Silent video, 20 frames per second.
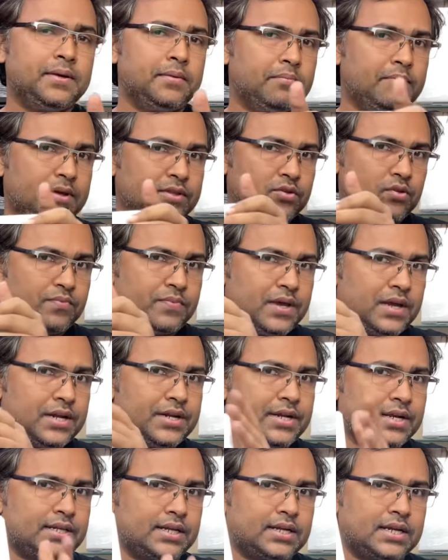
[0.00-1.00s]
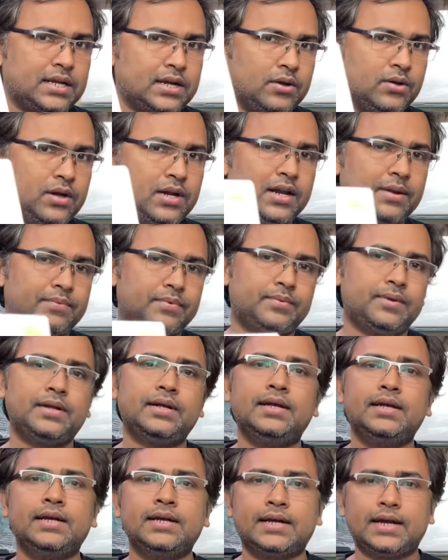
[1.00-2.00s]
মাত্র বিয়াল্লিশ হাজার টাকা হলে ল্যাপটপটা
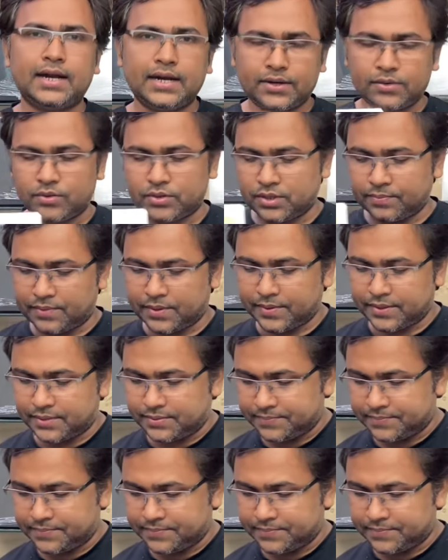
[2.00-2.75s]
কালেক্ট করতে পারেন